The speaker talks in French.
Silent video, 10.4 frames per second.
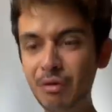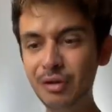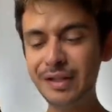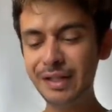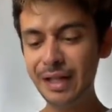
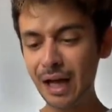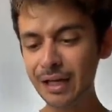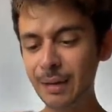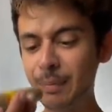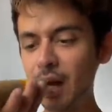cigare,
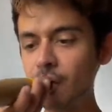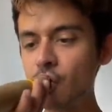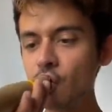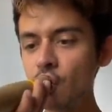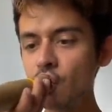il est pérable
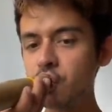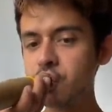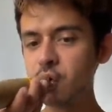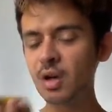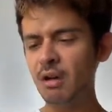
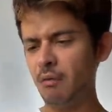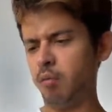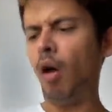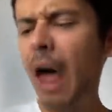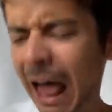
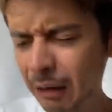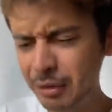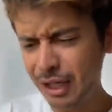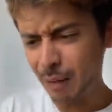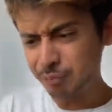il
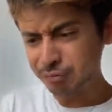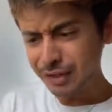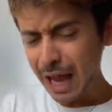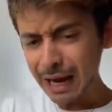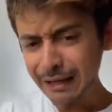y a de la
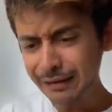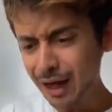poussière là-dedans.